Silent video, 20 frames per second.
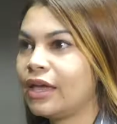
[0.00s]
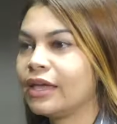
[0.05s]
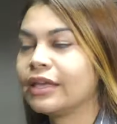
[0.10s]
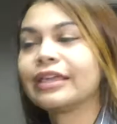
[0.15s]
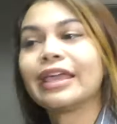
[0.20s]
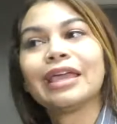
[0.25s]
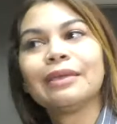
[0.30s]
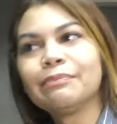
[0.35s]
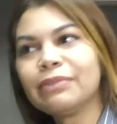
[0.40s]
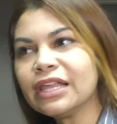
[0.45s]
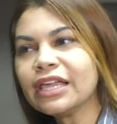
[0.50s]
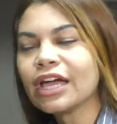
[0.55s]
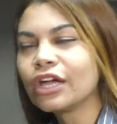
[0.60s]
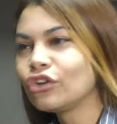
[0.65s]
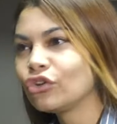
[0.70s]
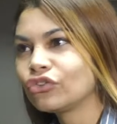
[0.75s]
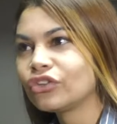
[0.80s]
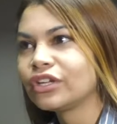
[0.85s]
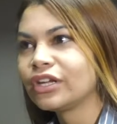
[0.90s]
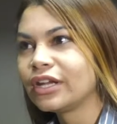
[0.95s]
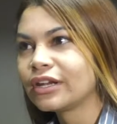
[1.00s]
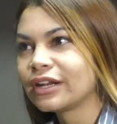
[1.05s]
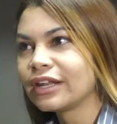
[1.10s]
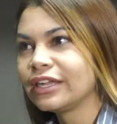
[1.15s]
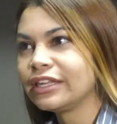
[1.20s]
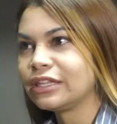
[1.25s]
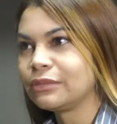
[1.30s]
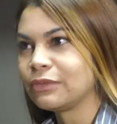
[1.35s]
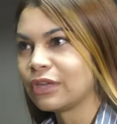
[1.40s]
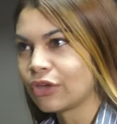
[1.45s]
¿Qué implica no tener
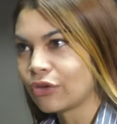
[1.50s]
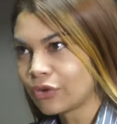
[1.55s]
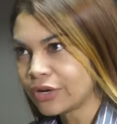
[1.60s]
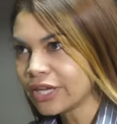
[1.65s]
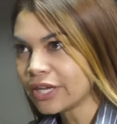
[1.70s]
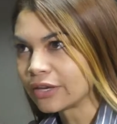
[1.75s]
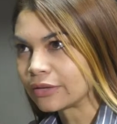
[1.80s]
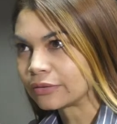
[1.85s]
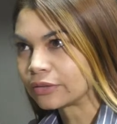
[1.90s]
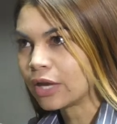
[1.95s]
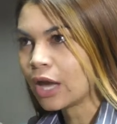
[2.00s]
legitimidad de origen?